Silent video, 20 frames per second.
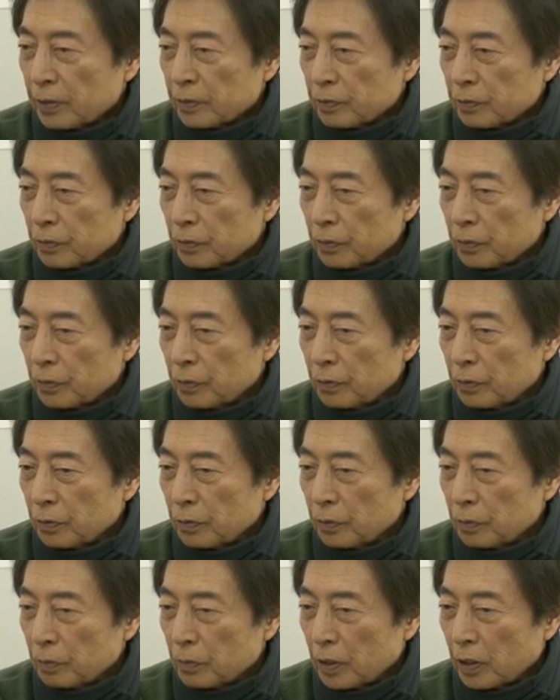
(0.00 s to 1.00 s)
そ
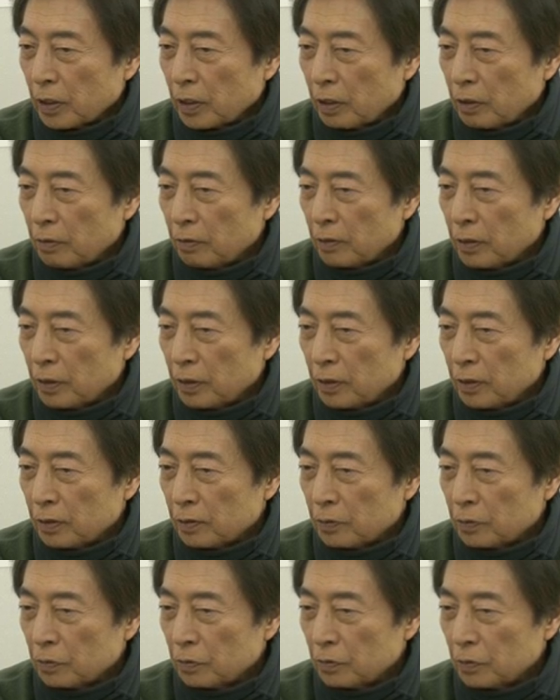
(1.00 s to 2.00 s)
の、まあ、平和
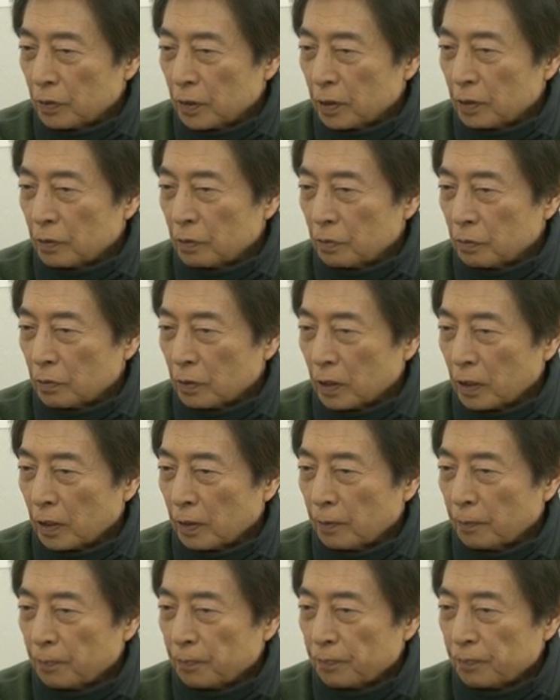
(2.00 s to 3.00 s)
にそのなんていうの
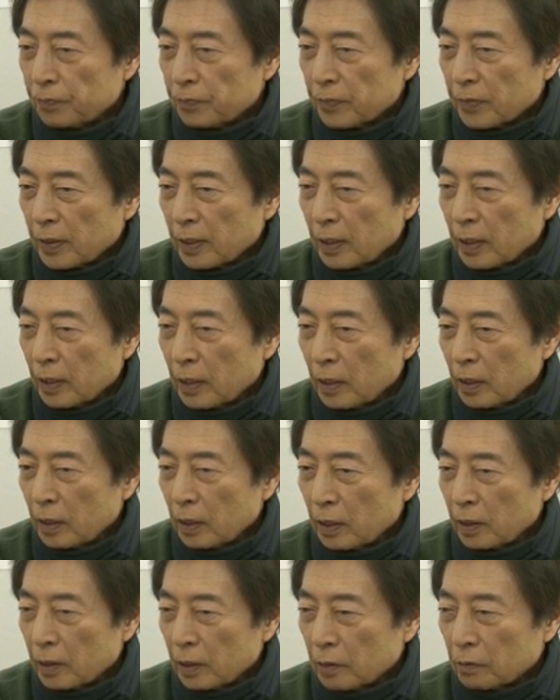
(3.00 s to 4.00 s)
か、
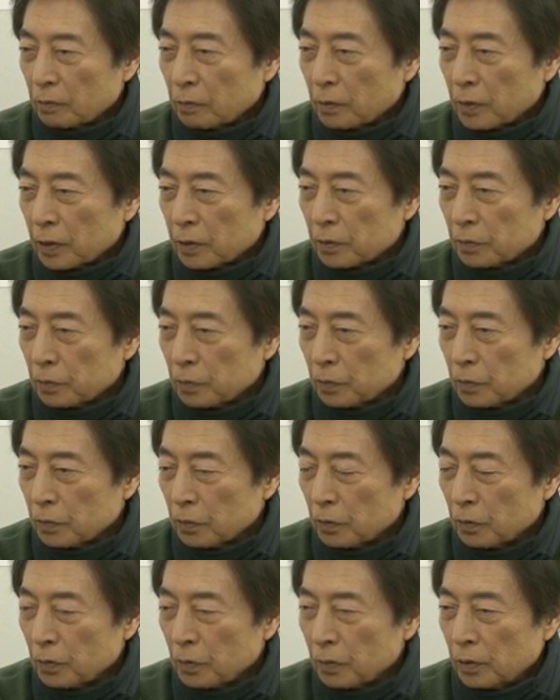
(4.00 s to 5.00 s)
えなんとかその、